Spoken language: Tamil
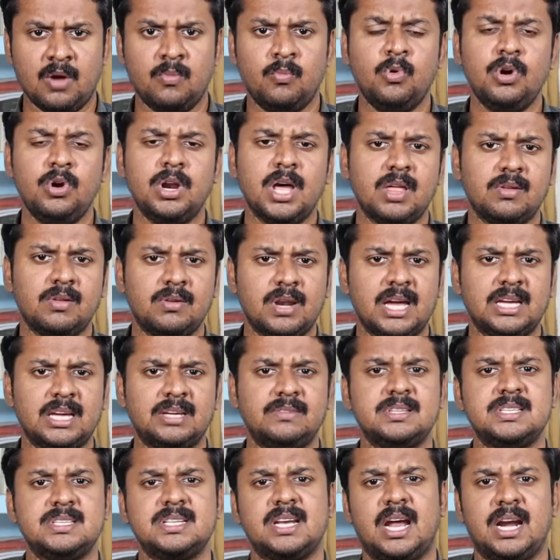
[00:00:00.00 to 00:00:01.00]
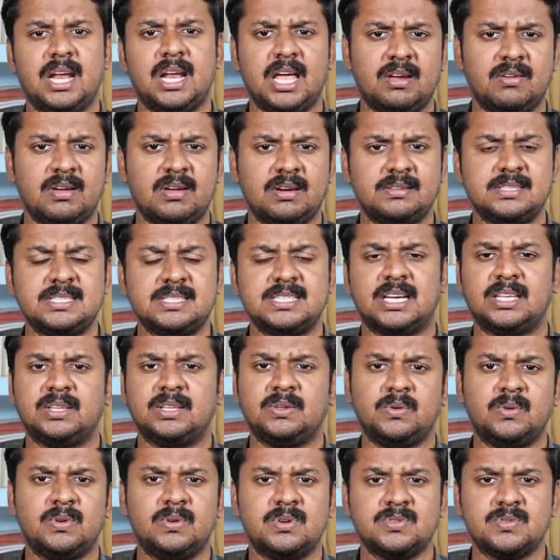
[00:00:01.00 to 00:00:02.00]
மூணாவது லாங்குவேஜ் நாலாவது லாங்குவேஜ்
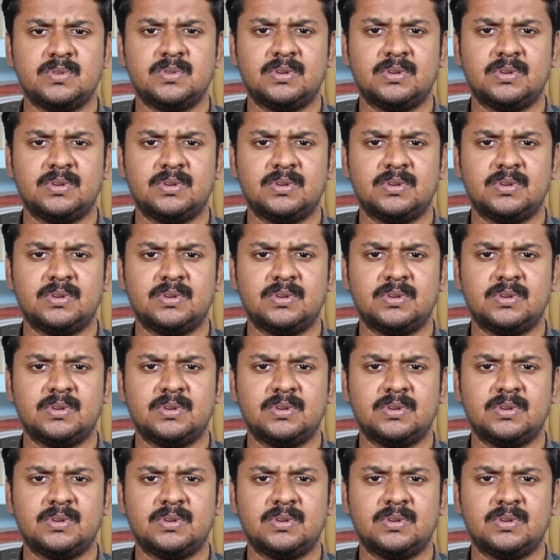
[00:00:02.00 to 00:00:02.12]
கற்றுக்கோன்னு